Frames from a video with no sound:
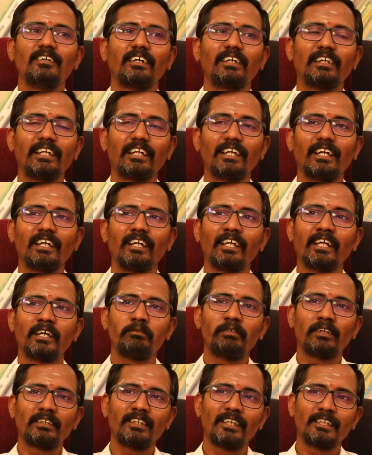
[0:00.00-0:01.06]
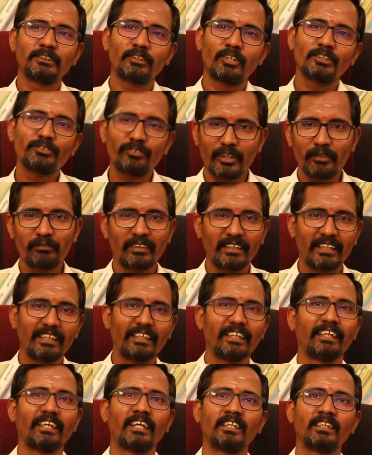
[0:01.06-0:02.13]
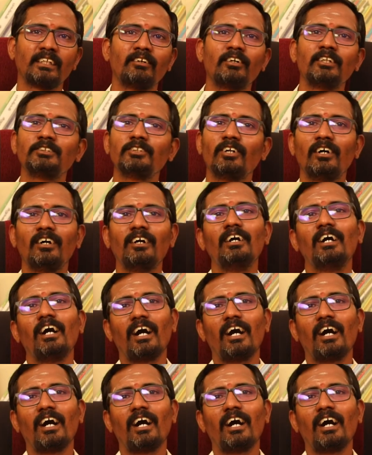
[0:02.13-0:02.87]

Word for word: கிரெடிட் கார்டில் நீங்கள் பத்து லட்ச ரூபா ஸ்வைப் பண்ணியிருக்கீங்க அந்த வருஷம்